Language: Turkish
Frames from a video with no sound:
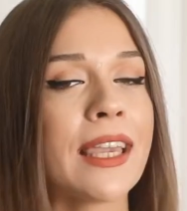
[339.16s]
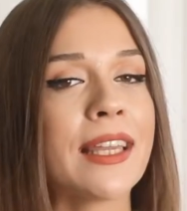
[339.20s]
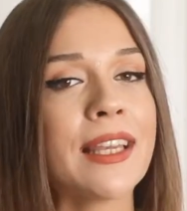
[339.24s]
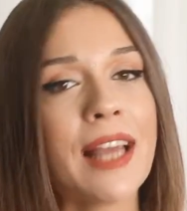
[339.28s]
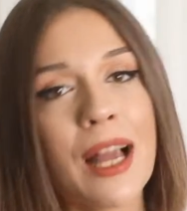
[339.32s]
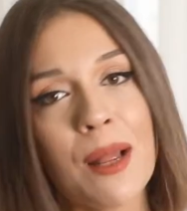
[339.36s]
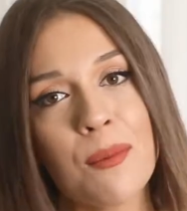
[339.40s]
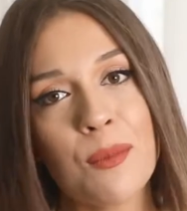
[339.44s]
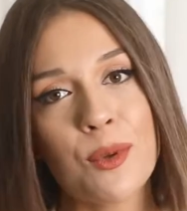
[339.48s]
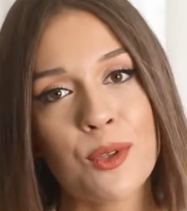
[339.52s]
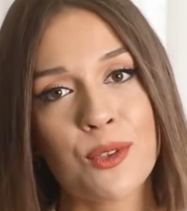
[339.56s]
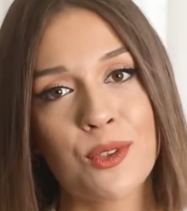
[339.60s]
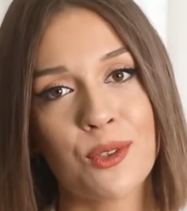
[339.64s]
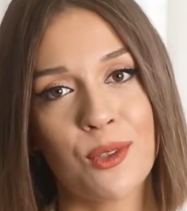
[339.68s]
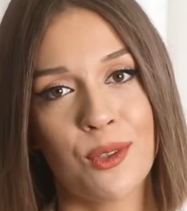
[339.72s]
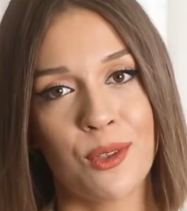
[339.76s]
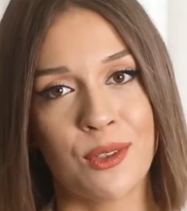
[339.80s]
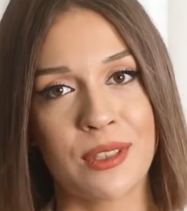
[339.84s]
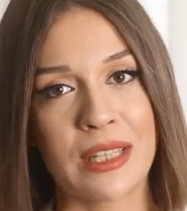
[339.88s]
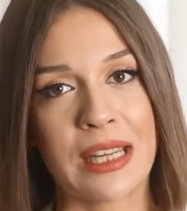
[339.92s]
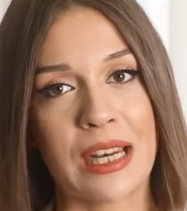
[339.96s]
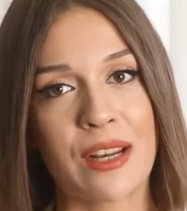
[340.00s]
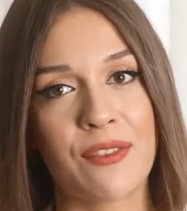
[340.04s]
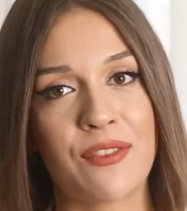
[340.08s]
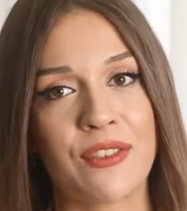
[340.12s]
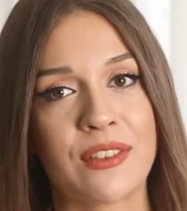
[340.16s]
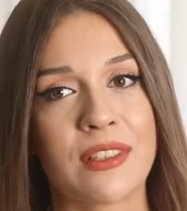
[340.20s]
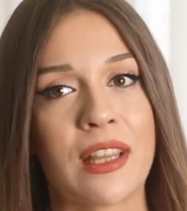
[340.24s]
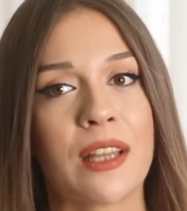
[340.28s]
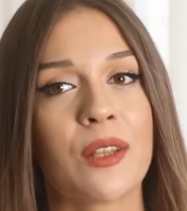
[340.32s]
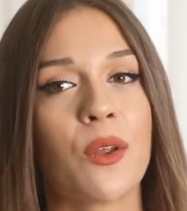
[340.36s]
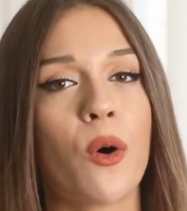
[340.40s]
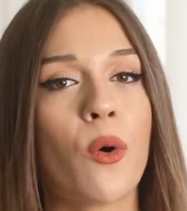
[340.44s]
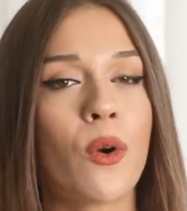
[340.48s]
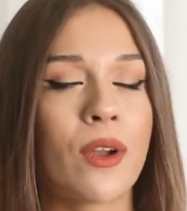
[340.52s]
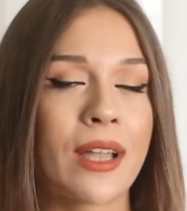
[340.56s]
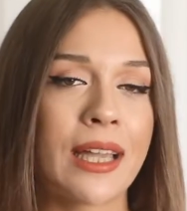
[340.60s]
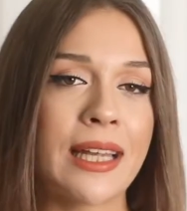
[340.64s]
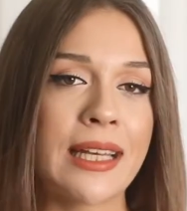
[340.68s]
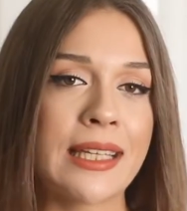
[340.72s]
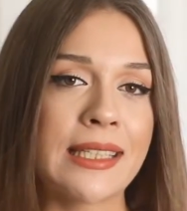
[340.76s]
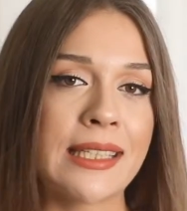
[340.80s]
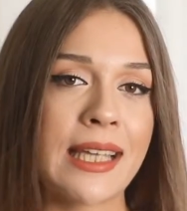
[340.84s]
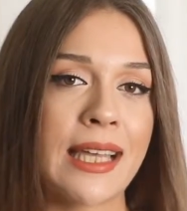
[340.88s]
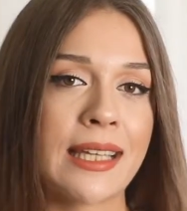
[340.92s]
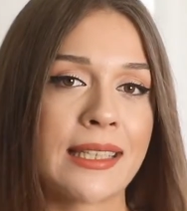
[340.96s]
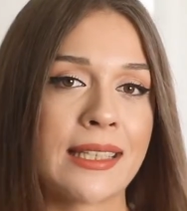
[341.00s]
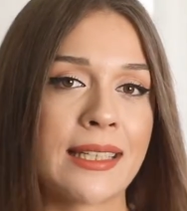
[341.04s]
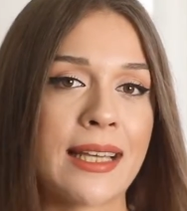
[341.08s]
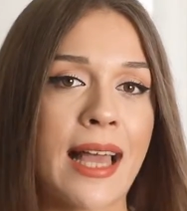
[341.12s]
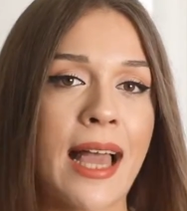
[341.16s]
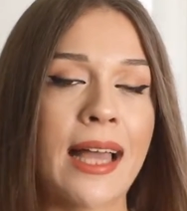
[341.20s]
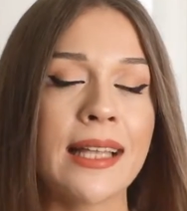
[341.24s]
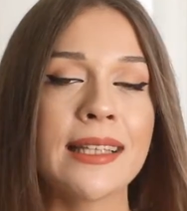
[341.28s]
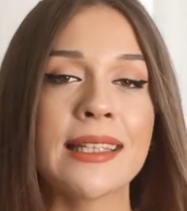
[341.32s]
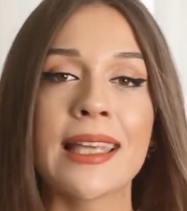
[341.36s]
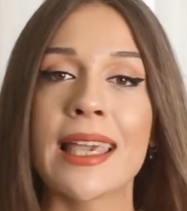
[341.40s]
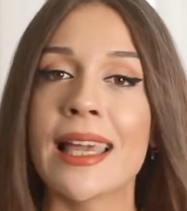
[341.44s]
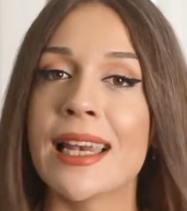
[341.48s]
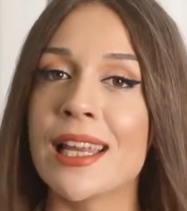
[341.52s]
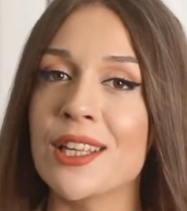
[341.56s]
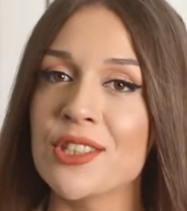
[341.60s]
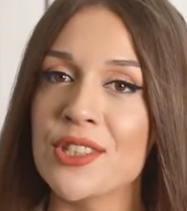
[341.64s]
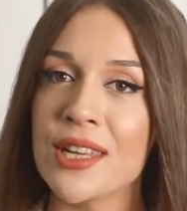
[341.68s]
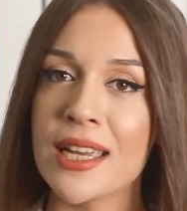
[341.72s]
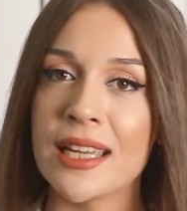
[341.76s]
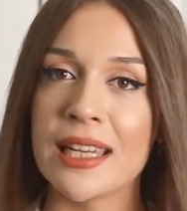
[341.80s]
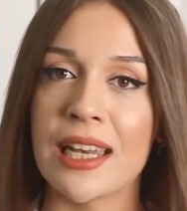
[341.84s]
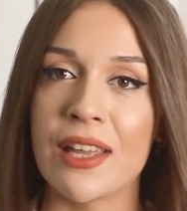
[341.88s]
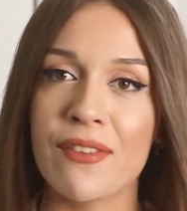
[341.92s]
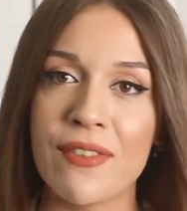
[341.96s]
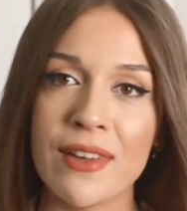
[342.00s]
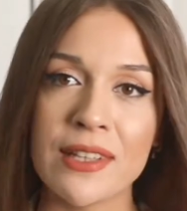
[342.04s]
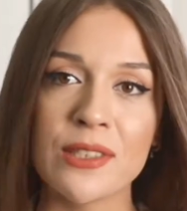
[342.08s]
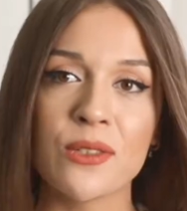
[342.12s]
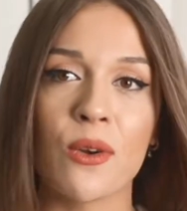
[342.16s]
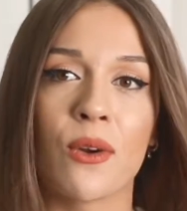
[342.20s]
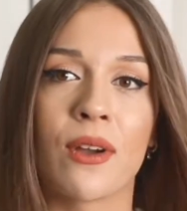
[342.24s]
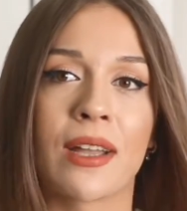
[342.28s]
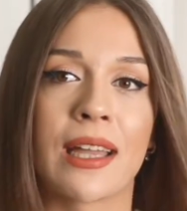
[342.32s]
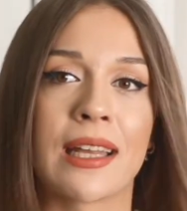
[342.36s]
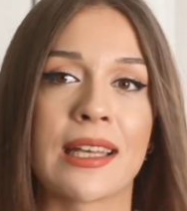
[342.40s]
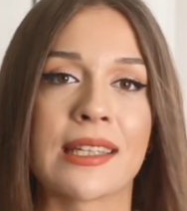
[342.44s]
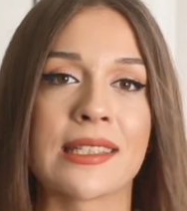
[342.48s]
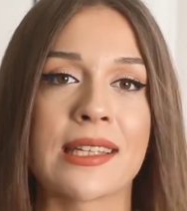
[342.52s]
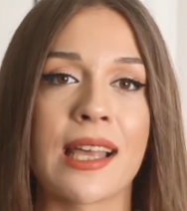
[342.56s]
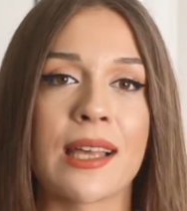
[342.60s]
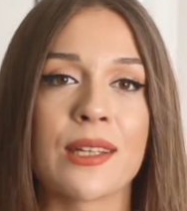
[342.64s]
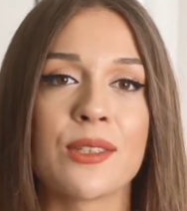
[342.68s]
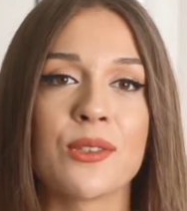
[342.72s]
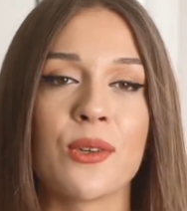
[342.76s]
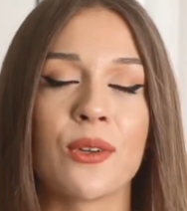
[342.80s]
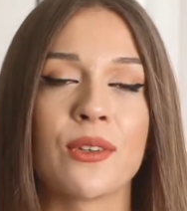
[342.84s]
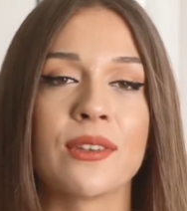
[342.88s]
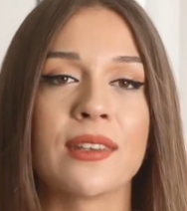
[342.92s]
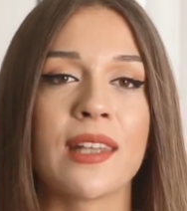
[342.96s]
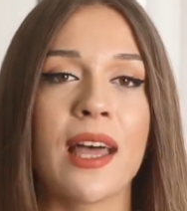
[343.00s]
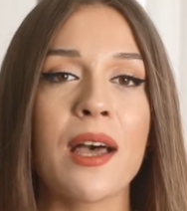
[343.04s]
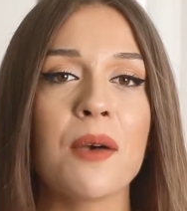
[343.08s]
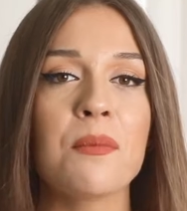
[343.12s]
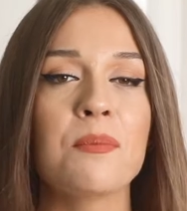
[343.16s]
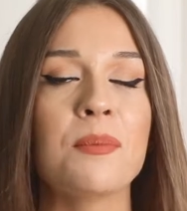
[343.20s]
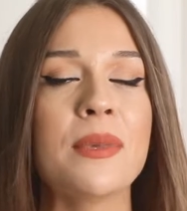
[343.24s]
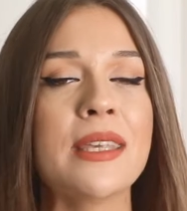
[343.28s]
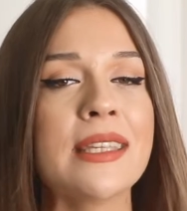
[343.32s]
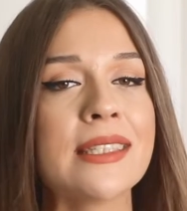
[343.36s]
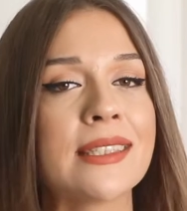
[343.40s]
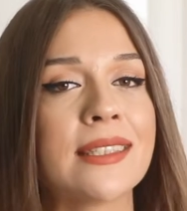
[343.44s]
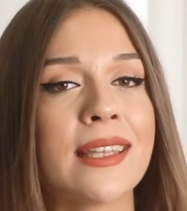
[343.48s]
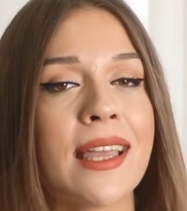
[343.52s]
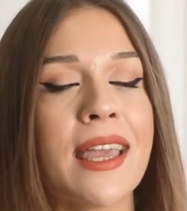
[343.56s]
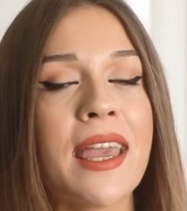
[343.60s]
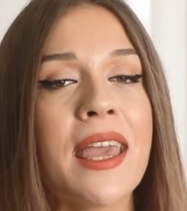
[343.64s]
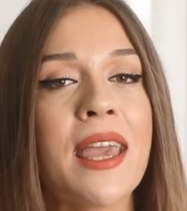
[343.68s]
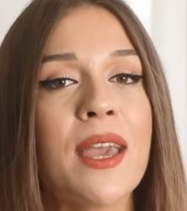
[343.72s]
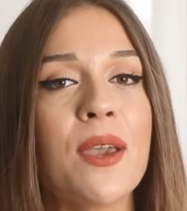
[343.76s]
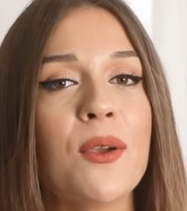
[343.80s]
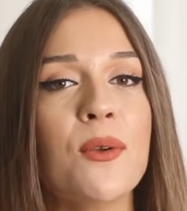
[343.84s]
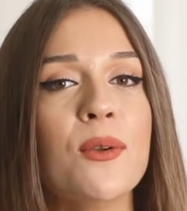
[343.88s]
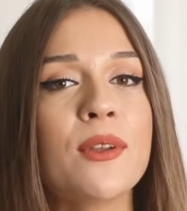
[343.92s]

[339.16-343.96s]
Genel Müdürlüğü tarafından organize edilen Geleceğe Nefes organizasyonuna biz de